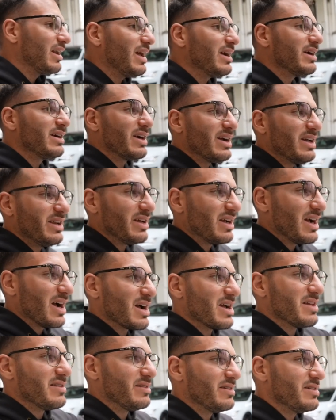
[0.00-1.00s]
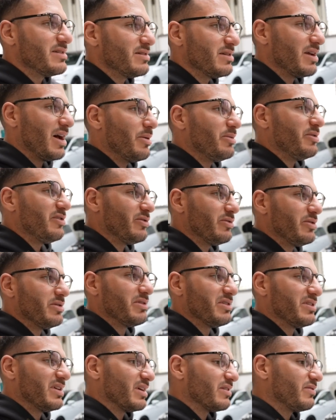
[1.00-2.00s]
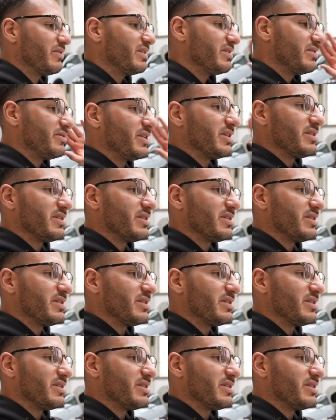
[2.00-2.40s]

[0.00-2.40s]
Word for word: lange Rede, gar keinen Sinn, da habe ich zu ihm gesagt, weißt du